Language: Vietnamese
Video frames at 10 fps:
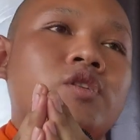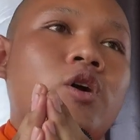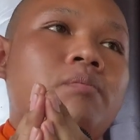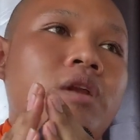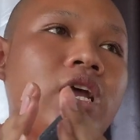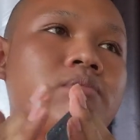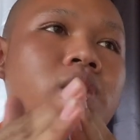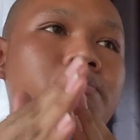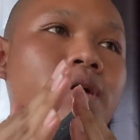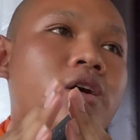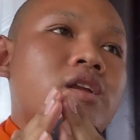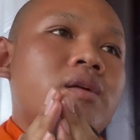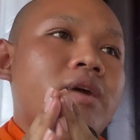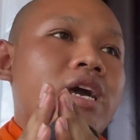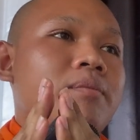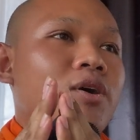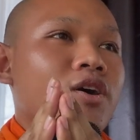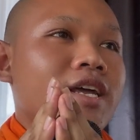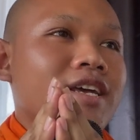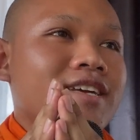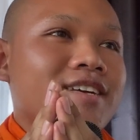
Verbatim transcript: những công lệch mà bọt mà phó này.